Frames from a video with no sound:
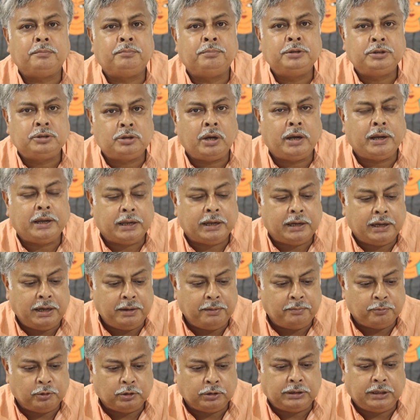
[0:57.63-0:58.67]
বিষয়ের
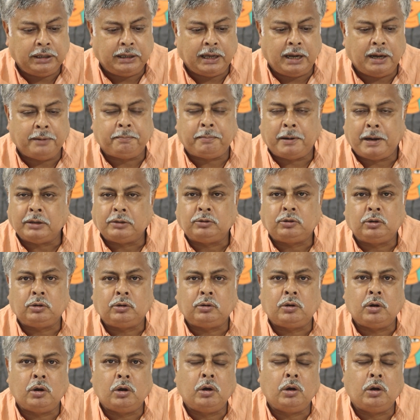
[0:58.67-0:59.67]
মধ্যেকার পার্থক্য